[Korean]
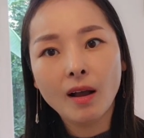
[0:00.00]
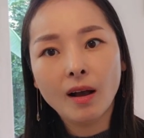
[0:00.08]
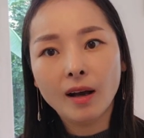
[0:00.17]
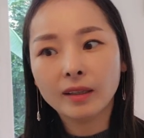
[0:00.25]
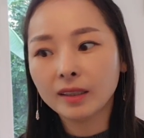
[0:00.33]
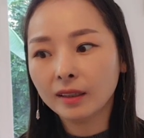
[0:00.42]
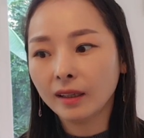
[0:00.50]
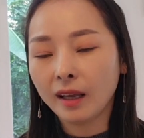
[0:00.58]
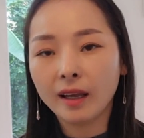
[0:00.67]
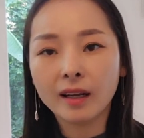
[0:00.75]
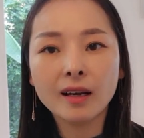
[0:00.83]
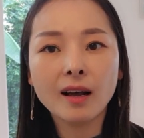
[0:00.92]
아니,
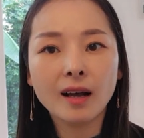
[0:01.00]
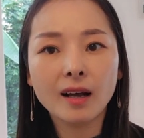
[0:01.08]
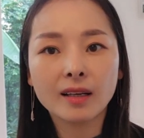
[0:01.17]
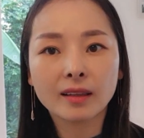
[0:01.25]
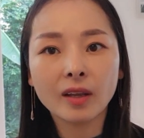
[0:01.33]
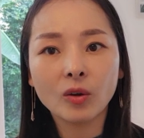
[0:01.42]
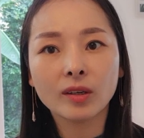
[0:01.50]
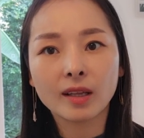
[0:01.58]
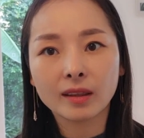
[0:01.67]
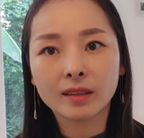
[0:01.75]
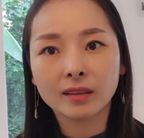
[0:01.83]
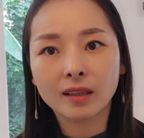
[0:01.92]
애가
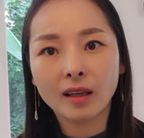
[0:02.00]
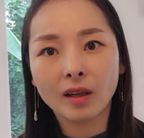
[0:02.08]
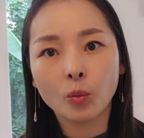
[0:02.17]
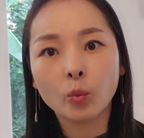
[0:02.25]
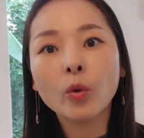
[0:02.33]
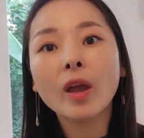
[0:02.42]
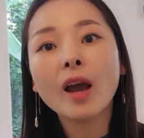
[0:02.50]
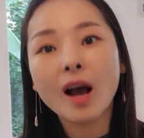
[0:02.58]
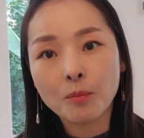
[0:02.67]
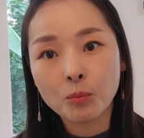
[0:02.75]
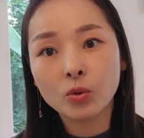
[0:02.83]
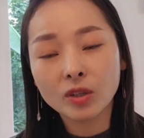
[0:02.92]
태어났는데 왜
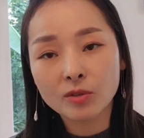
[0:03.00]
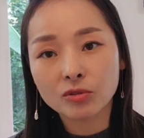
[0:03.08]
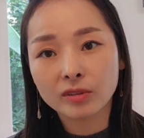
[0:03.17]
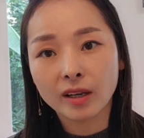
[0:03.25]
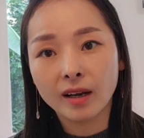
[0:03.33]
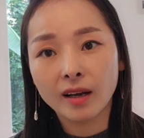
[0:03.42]
안 보내주냐.